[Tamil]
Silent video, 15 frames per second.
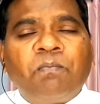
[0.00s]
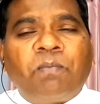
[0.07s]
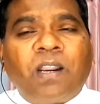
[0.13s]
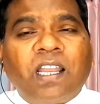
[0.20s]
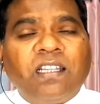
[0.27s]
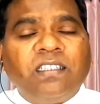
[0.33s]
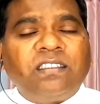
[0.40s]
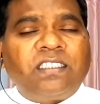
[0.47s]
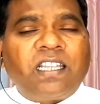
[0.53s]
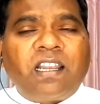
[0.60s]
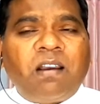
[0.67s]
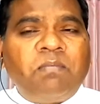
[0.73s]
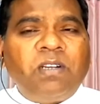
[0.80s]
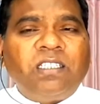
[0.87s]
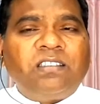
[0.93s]
பலன்
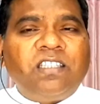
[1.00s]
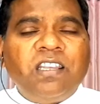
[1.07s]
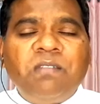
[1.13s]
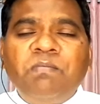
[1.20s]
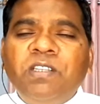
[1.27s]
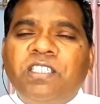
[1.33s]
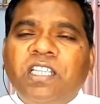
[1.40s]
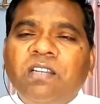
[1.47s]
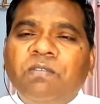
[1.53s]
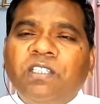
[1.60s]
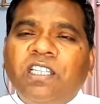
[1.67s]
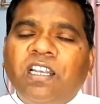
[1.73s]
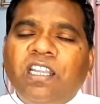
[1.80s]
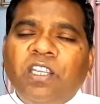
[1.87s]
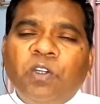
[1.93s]
தராமல் திரும்பி
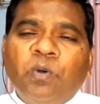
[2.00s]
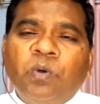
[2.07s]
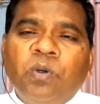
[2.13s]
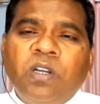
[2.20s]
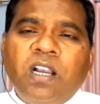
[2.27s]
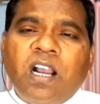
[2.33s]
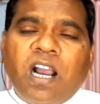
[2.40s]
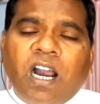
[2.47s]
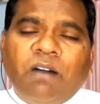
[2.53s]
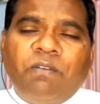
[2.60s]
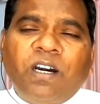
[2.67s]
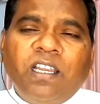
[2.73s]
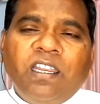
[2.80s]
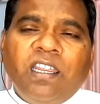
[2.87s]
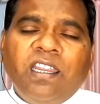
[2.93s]
செல்வதில்லையோ
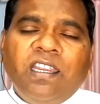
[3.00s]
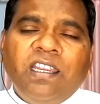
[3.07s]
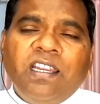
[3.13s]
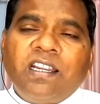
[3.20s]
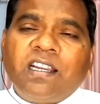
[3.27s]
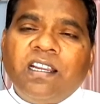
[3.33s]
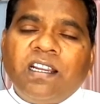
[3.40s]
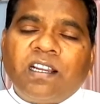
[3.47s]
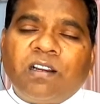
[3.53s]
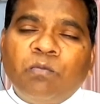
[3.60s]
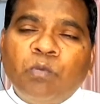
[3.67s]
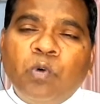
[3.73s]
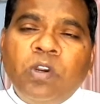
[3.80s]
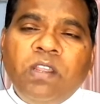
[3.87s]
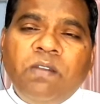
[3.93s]
அவ்வாறே
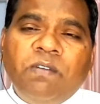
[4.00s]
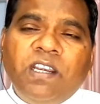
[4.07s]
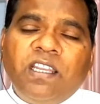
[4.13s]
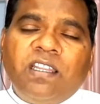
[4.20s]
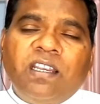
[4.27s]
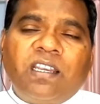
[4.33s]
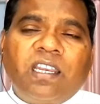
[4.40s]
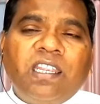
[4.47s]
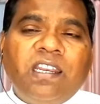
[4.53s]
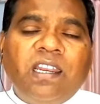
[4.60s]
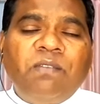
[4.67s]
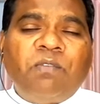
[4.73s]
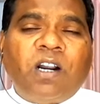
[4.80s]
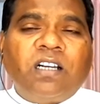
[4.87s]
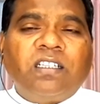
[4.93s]
ஓடி விழுகின்ற
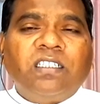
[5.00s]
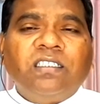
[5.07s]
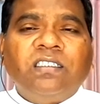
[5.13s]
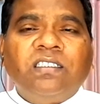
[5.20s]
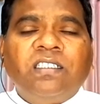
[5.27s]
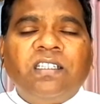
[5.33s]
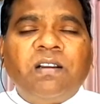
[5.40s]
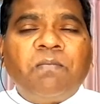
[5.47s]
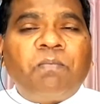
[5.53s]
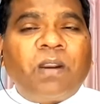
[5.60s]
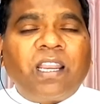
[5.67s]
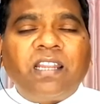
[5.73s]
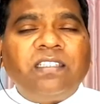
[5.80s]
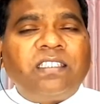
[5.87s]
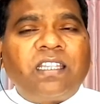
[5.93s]
இறைவாக்கு
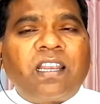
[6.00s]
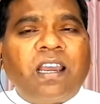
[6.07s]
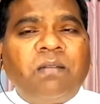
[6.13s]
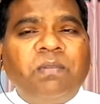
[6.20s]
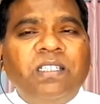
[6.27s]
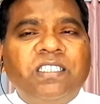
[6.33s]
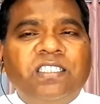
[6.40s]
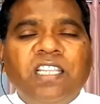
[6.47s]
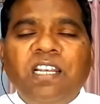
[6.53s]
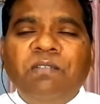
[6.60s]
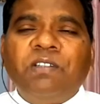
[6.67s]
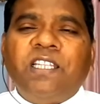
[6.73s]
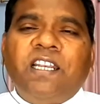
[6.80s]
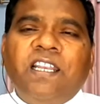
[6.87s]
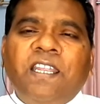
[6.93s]
பலன் தராமல்
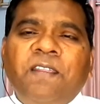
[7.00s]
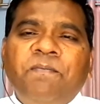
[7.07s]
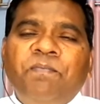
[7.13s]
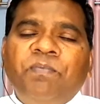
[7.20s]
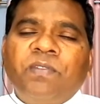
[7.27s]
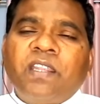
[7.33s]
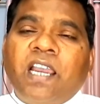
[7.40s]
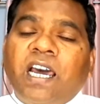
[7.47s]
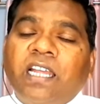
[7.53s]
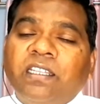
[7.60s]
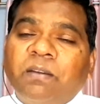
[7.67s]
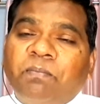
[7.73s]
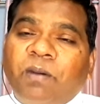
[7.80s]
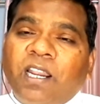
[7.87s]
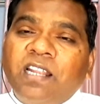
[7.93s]
செல்வதில்லை அந்த
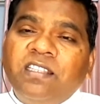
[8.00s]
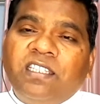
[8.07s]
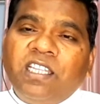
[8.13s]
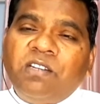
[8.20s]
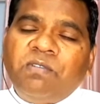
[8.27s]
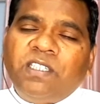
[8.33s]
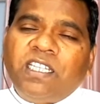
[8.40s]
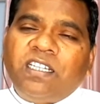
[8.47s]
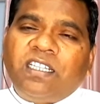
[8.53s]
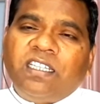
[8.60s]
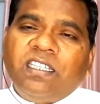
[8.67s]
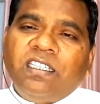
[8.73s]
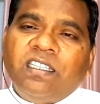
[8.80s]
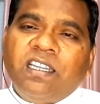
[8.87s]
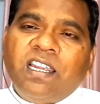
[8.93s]
பலன் தருவதற்கு
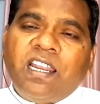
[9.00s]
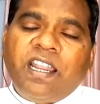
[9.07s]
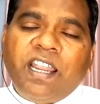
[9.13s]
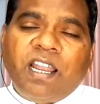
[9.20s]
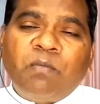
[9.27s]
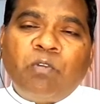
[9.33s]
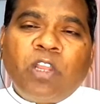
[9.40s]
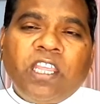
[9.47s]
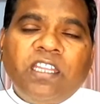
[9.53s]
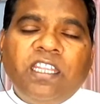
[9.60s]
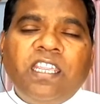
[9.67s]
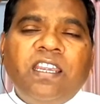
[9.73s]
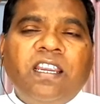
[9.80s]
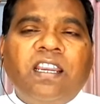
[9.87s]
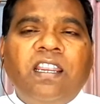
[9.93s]
நம்முடைய
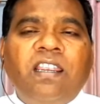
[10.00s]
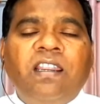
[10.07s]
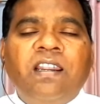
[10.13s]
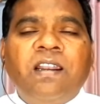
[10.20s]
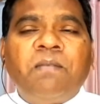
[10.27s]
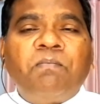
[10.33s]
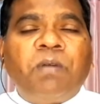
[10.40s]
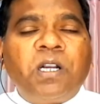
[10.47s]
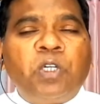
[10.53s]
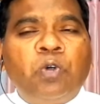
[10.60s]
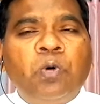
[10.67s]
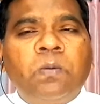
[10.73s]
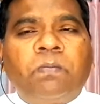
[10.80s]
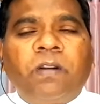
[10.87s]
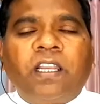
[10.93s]
இதயங்கள்
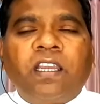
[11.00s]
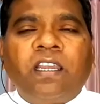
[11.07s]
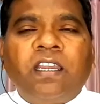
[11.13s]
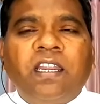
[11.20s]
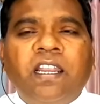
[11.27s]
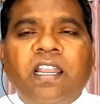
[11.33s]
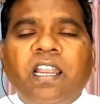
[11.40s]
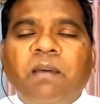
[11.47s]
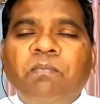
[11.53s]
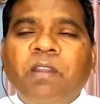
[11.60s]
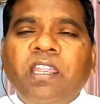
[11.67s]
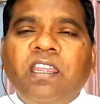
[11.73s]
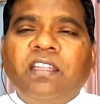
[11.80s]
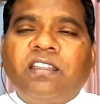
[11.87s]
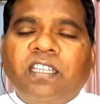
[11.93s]
பக்குவப்பட
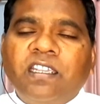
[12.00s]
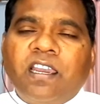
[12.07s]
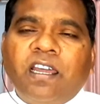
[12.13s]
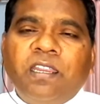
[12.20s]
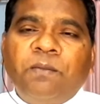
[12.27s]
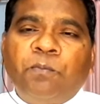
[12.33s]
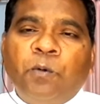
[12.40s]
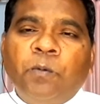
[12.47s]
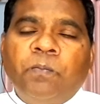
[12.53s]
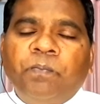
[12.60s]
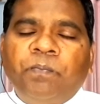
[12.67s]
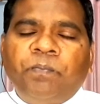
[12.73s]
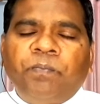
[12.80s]
நம்மையே தயாரிப்போம்